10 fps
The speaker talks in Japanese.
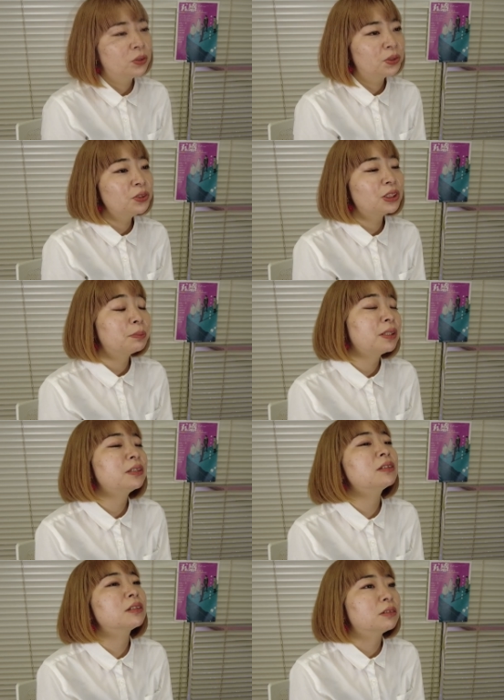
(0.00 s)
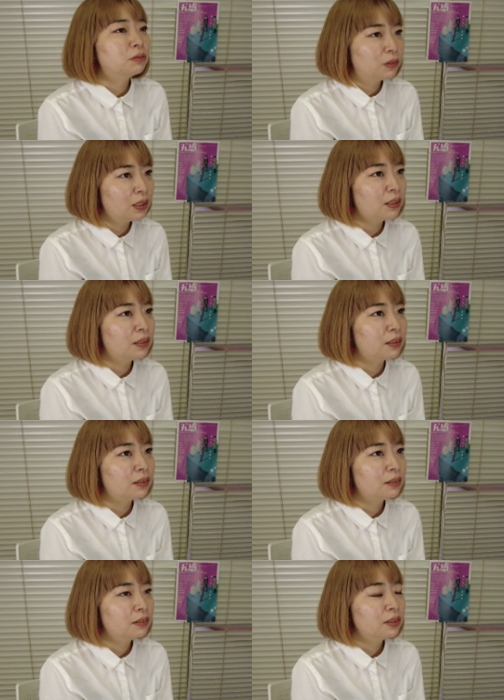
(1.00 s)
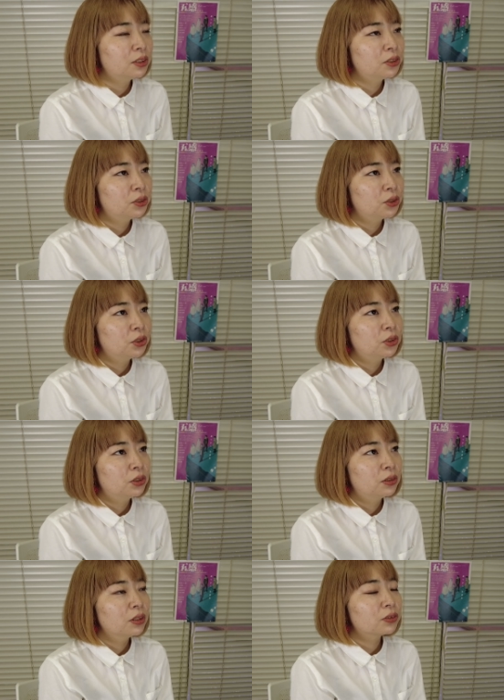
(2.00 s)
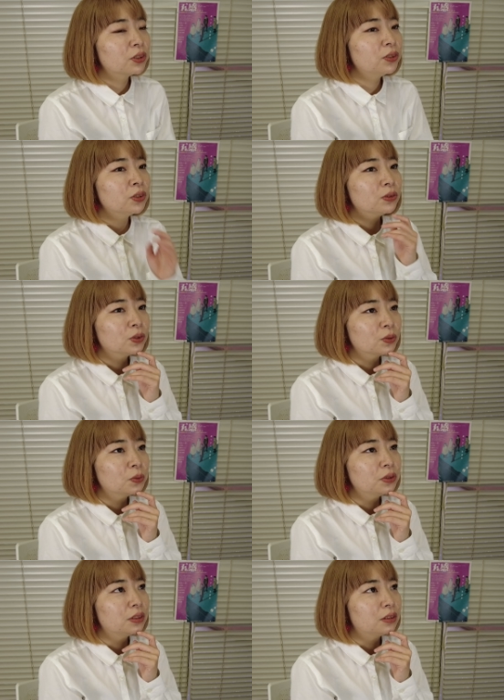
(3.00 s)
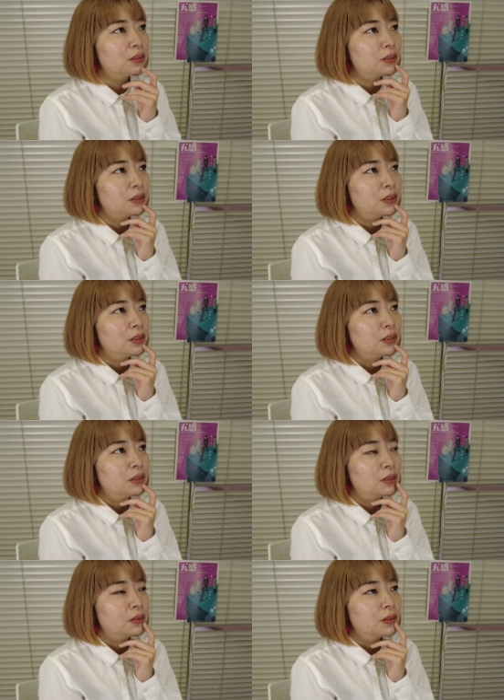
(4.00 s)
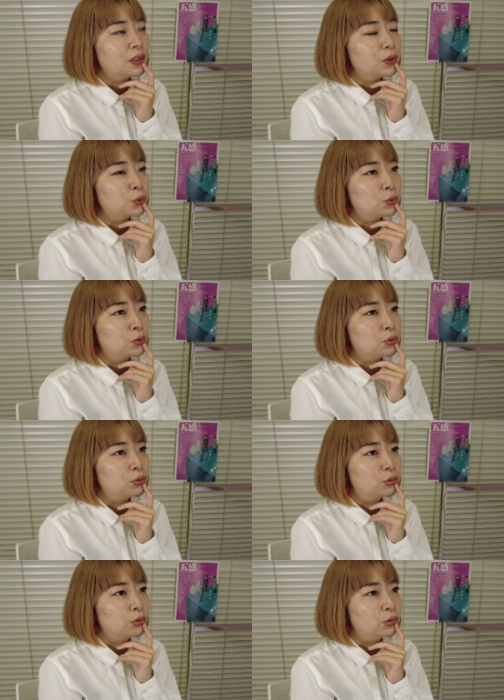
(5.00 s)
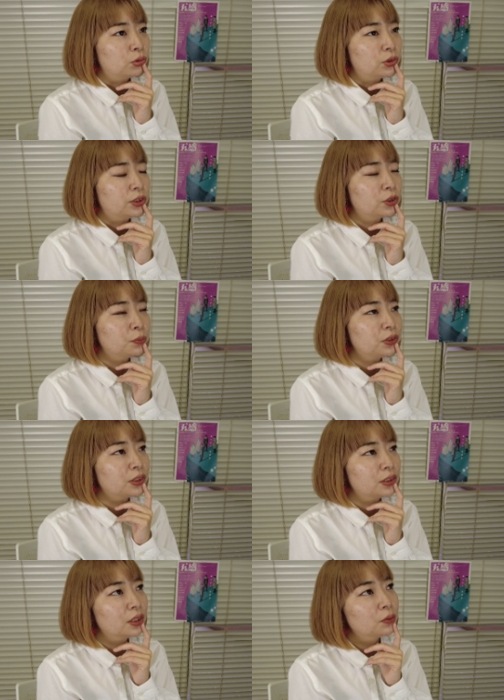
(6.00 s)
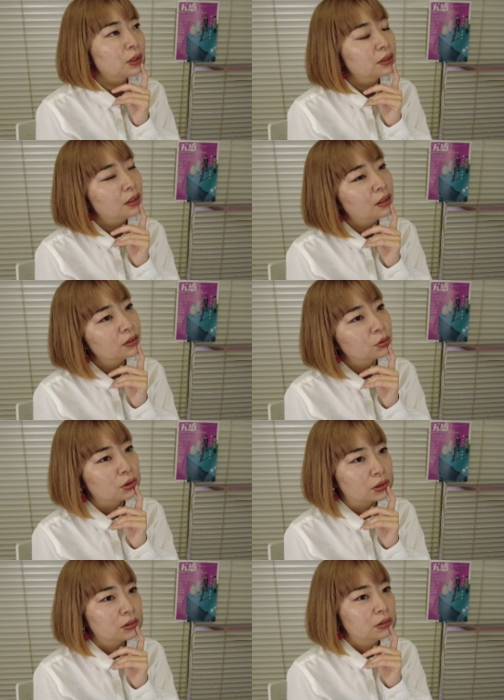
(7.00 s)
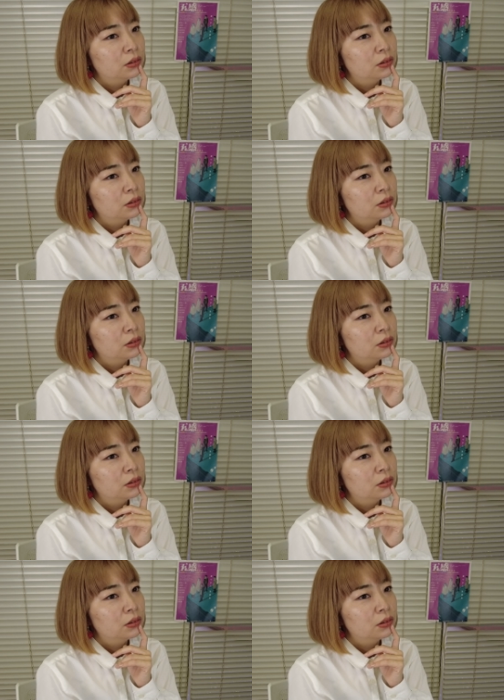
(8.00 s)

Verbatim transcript: 堀内まりなちゃんはなんか最初はすごいあのー、人見知りなのかなとかっ